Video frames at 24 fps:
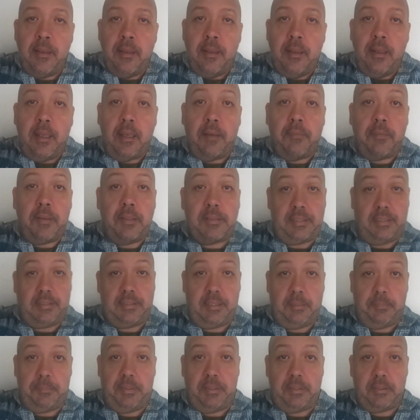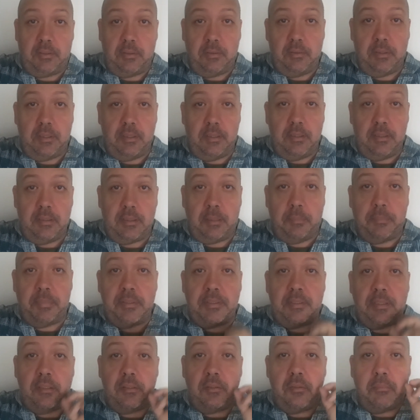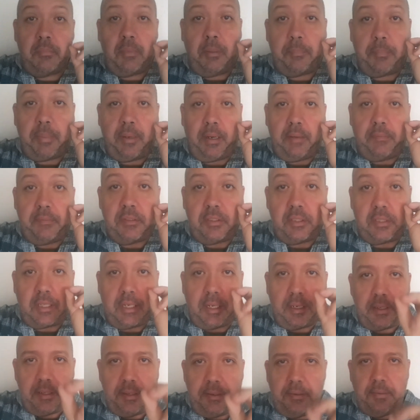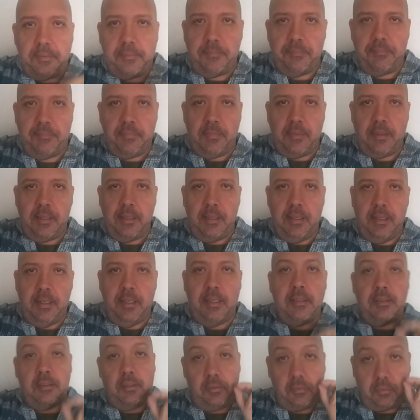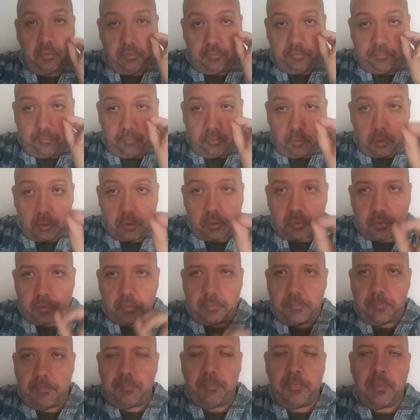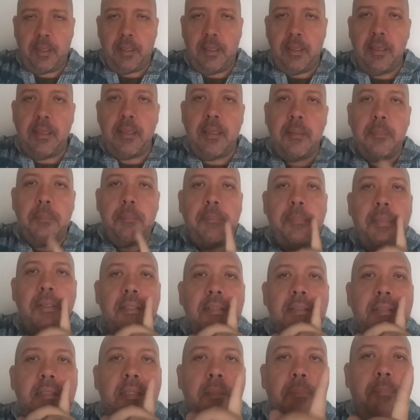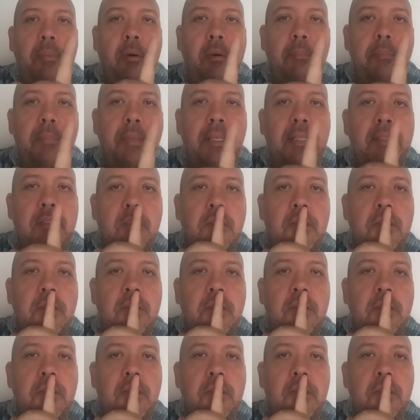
Às vezes essa pessoa está precisando de uma palavra de carinho, de conforto, principalmente